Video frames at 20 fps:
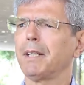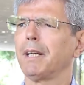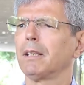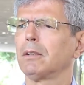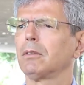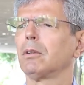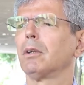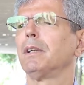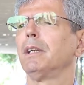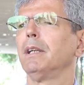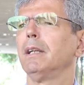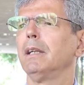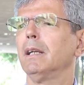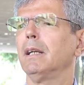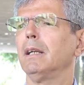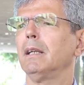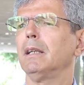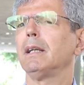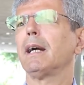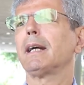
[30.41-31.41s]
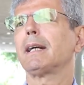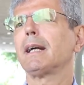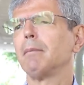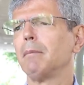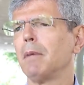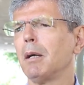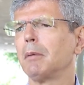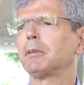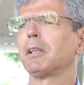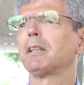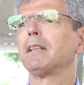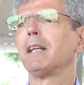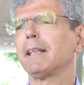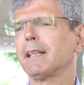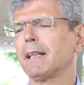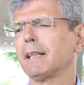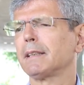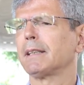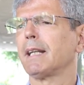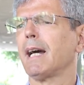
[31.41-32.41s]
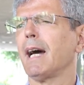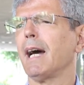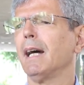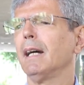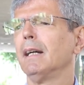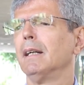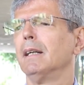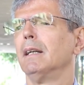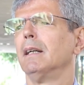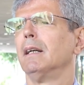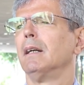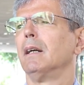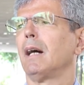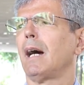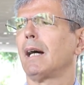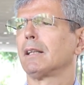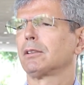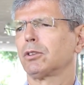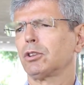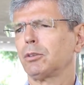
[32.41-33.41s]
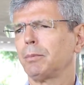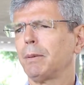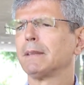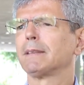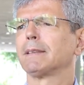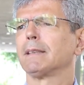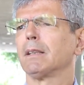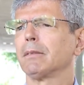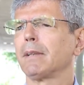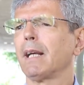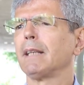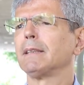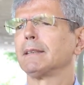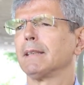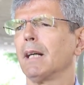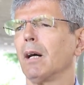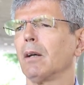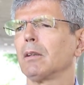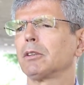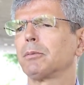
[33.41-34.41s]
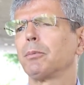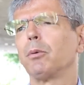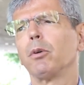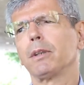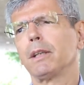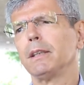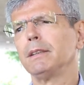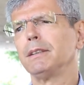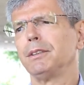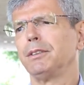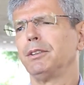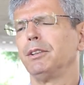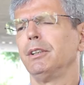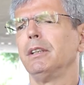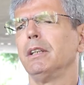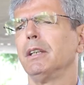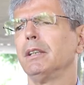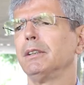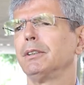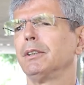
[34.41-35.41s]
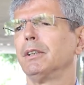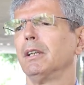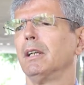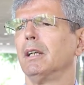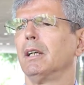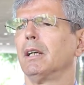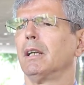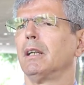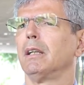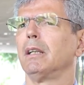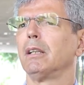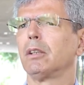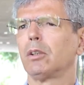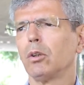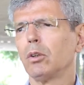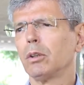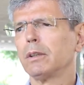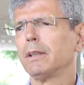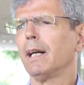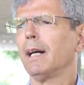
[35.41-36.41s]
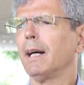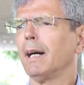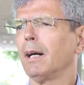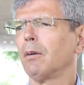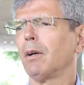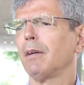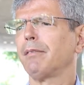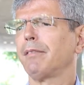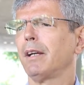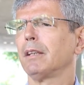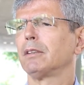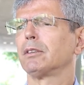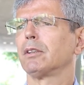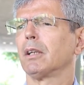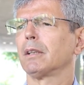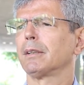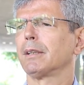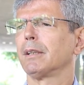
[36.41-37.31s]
na reitoria e acabamos de decretar a suspensão das aulas por 15 dias em toda a UFRJ.